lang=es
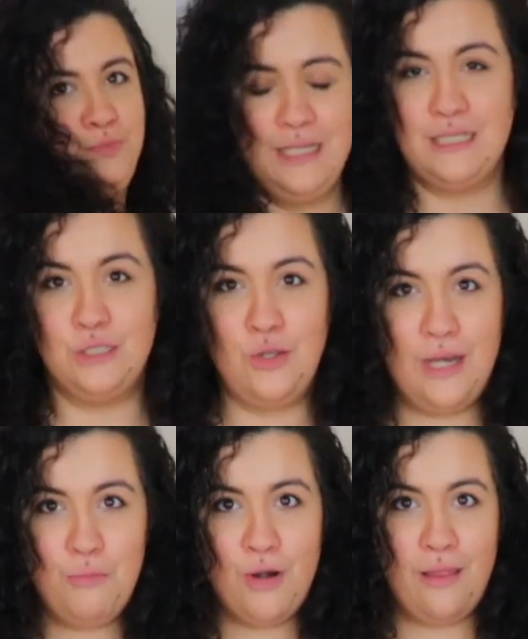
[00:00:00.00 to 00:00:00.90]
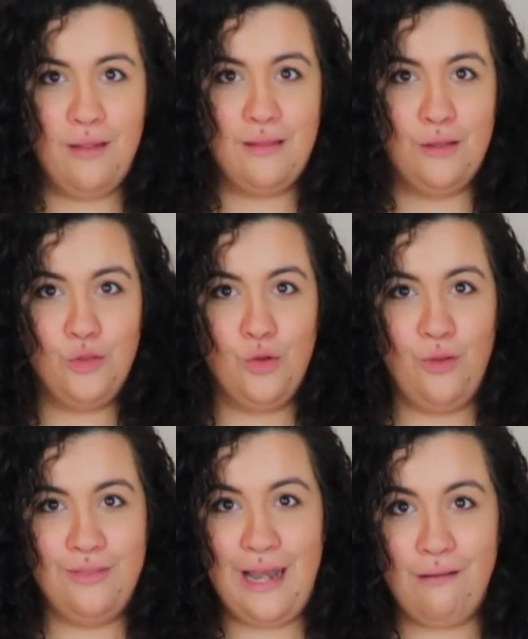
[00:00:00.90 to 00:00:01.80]
Y es que estoy enamorada
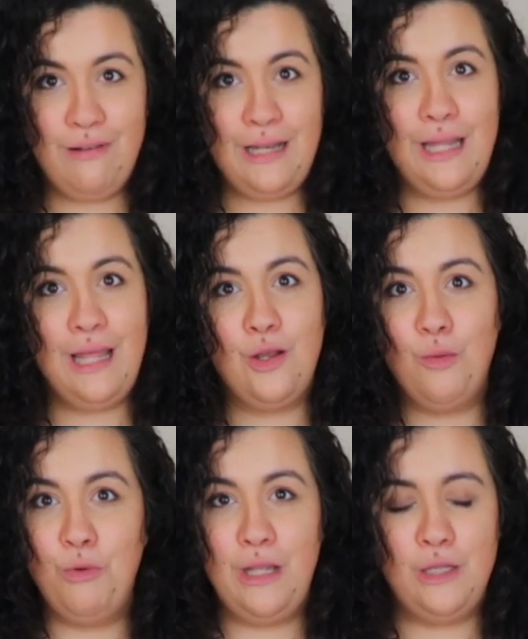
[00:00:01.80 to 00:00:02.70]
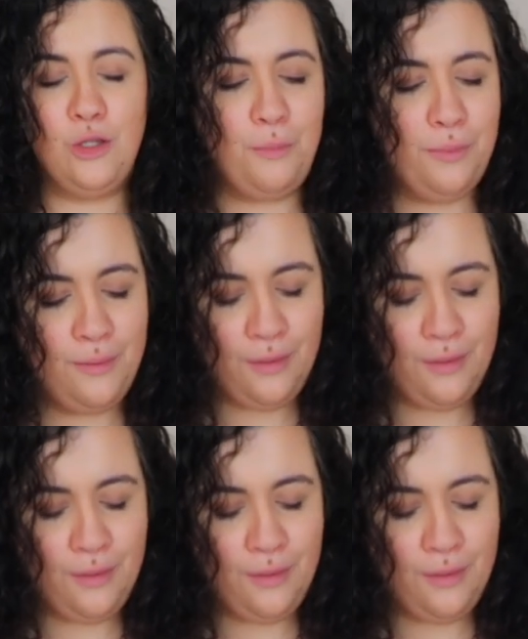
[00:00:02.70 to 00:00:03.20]
tanto de la falda como del top.